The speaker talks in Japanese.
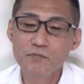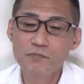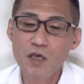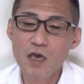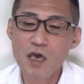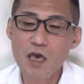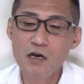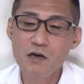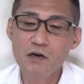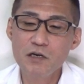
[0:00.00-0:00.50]

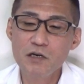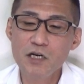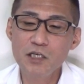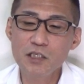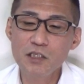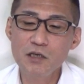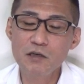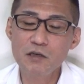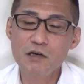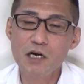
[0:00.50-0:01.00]
えー、こ
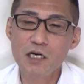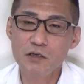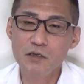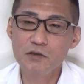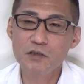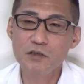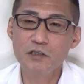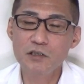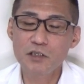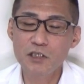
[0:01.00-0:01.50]
のったのあ
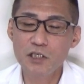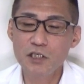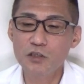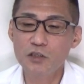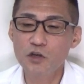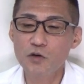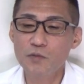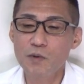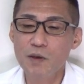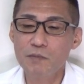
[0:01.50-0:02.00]
の、苦しい
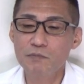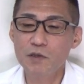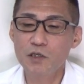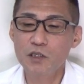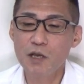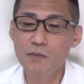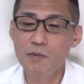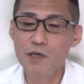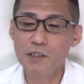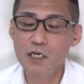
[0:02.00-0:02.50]
答弁見
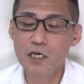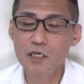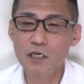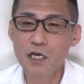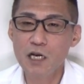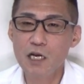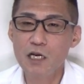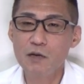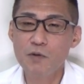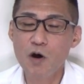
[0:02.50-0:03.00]
てません
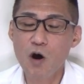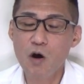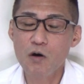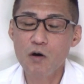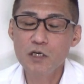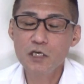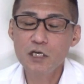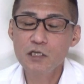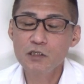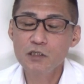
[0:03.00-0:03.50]
けれど
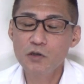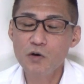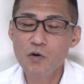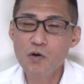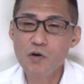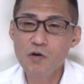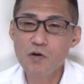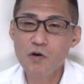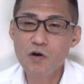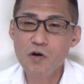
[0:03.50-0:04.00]
も、
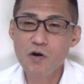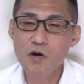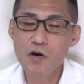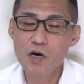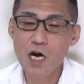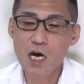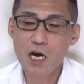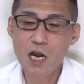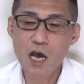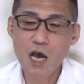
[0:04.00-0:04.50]
投稿
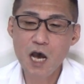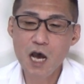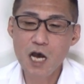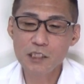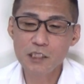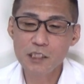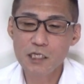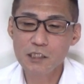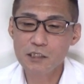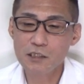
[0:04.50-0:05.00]
から
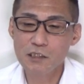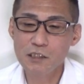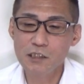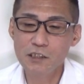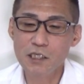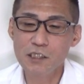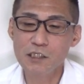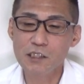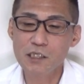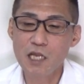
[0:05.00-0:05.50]
察する
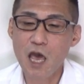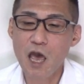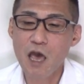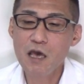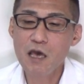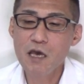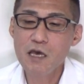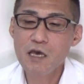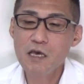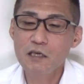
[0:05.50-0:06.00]
にですね、
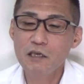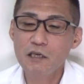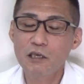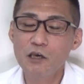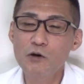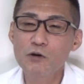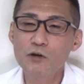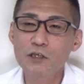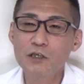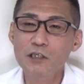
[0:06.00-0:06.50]

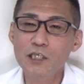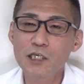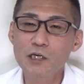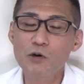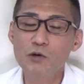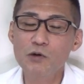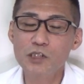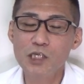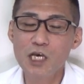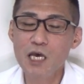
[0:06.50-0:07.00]
記憶に
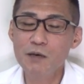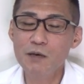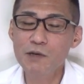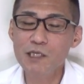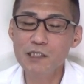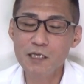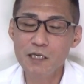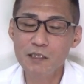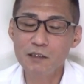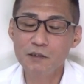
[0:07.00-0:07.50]
ございま
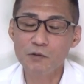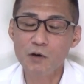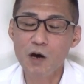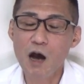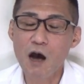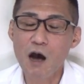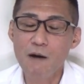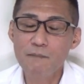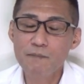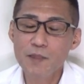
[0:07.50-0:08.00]
せんと
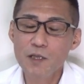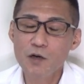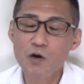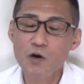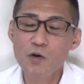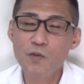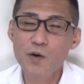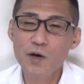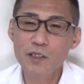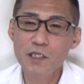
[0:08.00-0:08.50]
か、
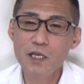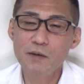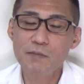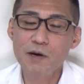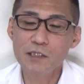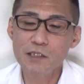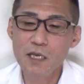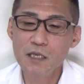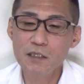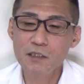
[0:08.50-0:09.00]
覚えて
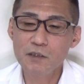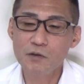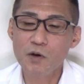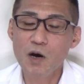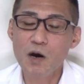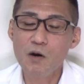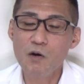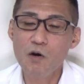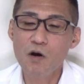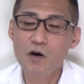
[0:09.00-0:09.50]
ませんと
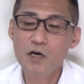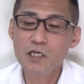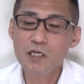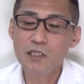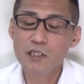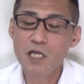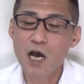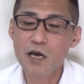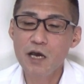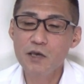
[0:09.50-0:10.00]
かを
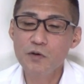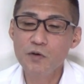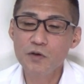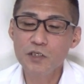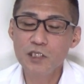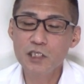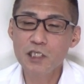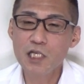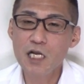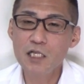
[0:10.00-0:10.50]
多用
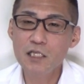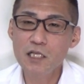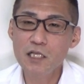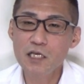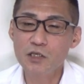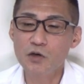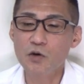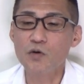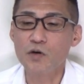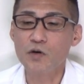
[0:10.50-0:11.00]
したん
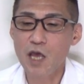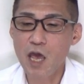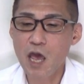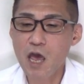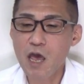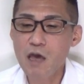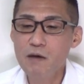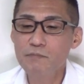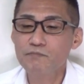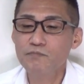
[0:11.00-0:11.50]
でしょう
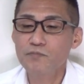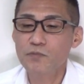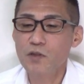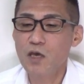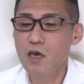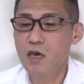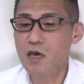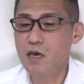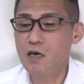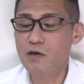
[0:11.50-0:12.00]
ね。
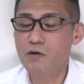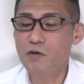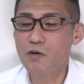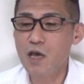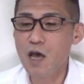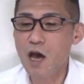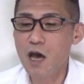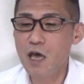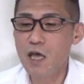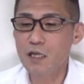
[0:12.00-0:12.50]
えー、こ
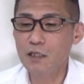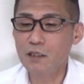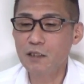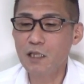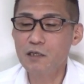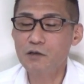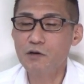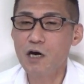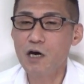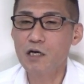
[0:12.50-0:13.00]
れ流行っ
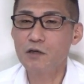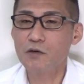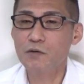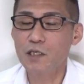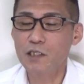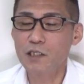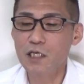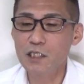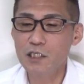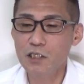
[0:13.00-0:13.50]
たのは、あの、
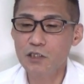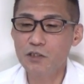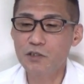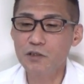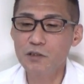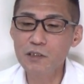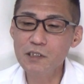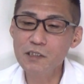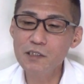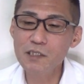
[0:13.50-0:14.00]
私
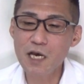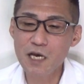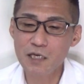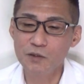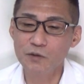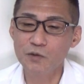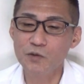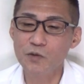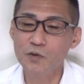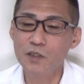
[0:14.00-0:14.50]
10歳
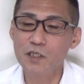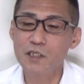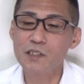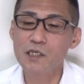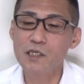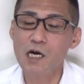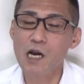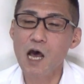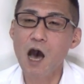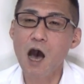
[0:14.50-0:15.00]
の時です
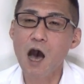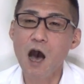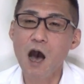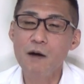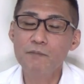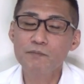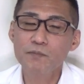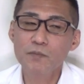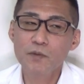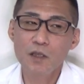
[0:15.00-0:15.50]
か
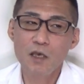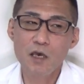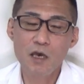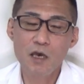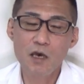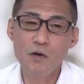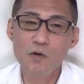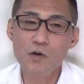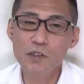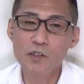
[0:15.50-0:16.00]
ら、
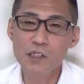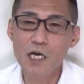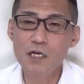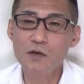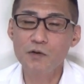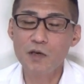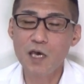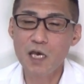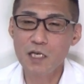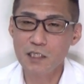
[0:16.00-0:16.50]
えー、長
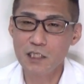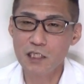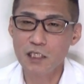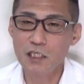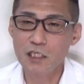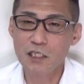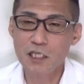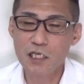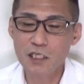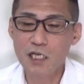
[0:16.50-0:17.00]
野賢
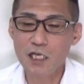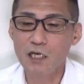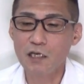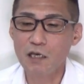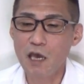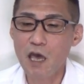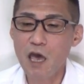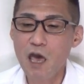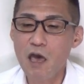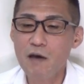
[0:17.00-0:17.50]
治でしたっ
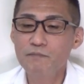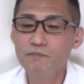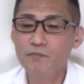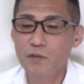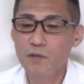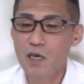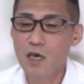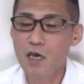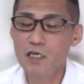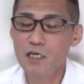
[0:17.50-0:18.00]
け
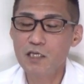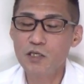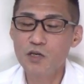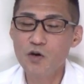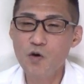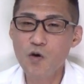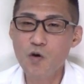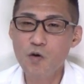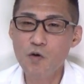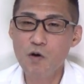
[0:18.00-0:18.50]
えー、
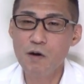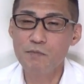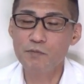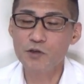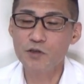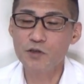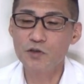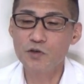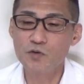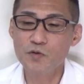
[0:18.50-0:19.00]
昭和
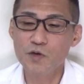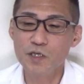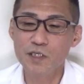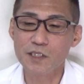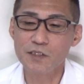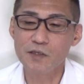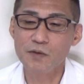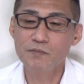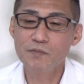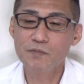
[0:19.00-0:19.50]
も昭和で
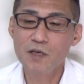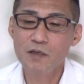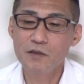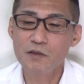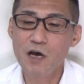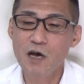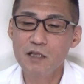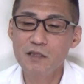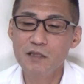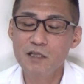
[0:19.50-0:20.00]
すよ。
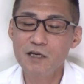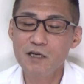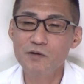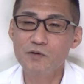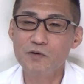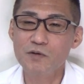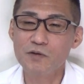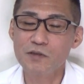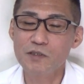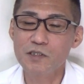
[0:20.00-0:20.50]
なんなの
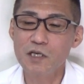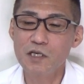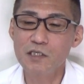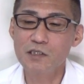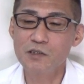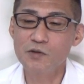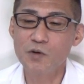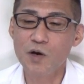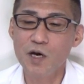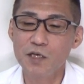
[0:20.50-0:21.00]
この
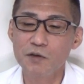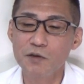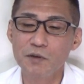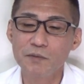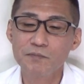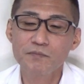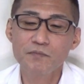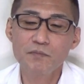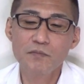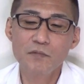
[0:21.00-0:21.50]
先祖がいる。
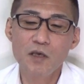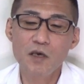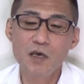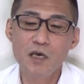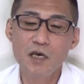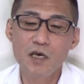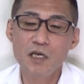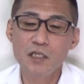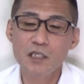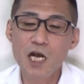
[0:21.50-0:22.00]

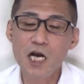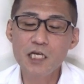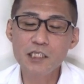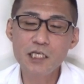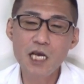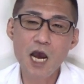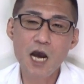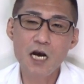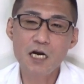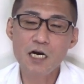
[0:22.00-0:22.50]
えー、他
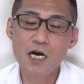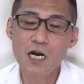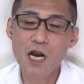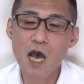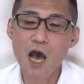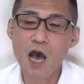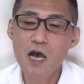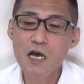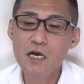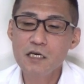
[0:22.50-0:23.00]
者か
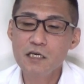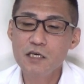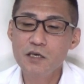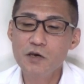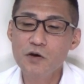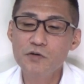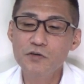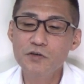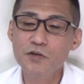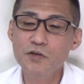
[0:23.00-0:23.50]
ら
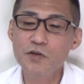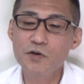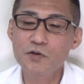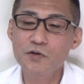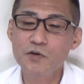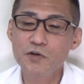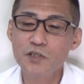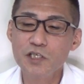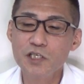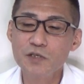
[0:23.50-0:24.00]
記憶
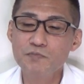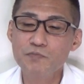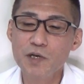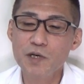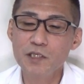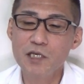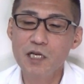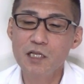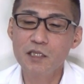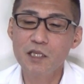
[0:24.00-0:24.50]
力を心
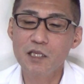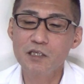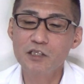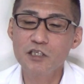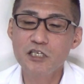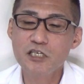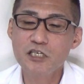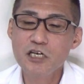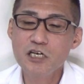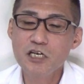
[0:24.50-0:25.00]
配されて
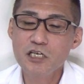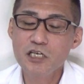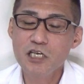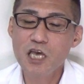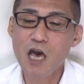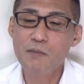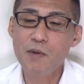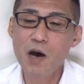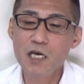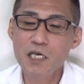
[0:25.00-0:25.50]
る
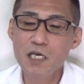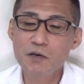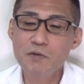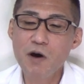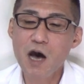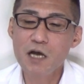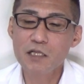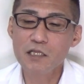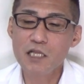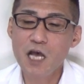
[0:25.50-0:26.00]
山
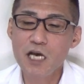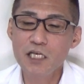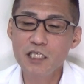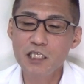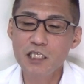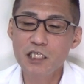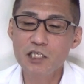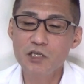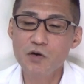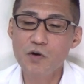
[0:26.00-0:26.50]
際大
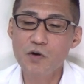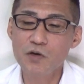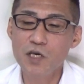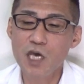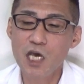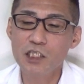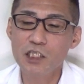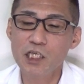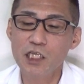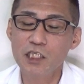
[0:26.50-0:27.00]
志郎
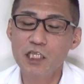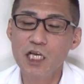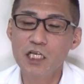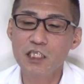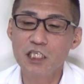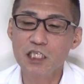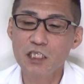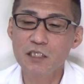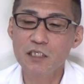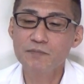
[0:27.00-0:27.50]
経済団
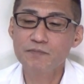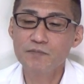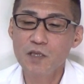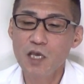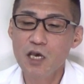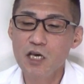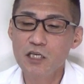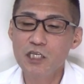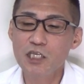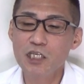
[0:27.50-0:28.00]
事。
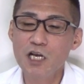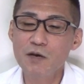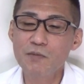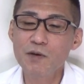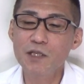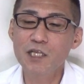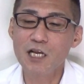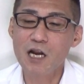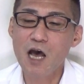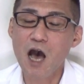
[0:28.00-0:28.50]
えー、調
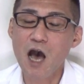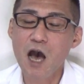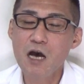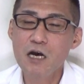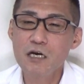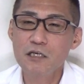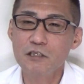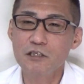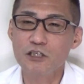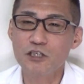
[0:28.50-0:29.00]
べたら、
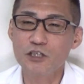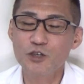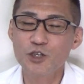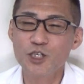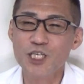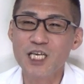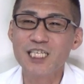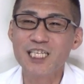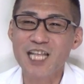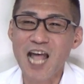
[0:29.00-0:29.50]
10
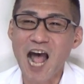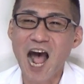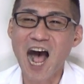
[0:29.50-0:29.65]
位でした。